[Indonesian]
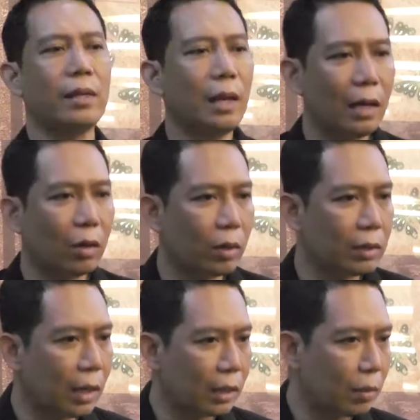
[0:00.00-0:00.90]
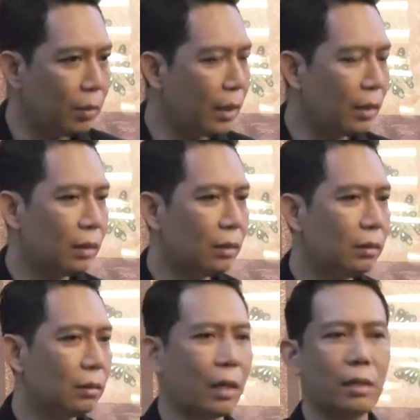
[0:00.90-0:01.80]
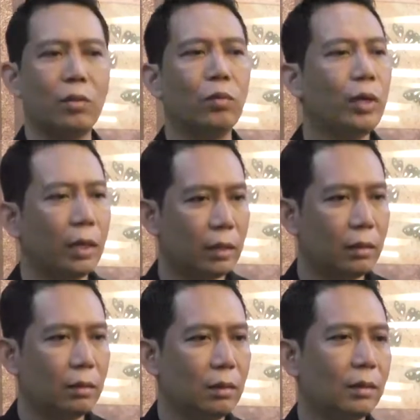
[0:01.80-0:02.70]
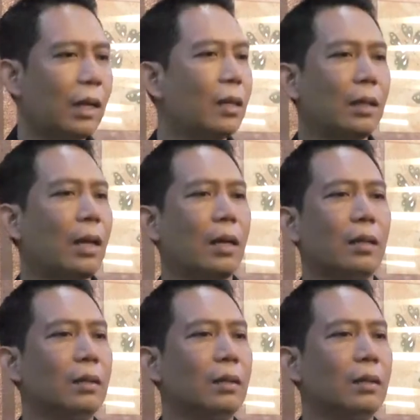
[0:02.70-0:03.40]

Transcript: aja lah kalau orang Jakarta bilang, ntar aja dulu deh, ntar ntar.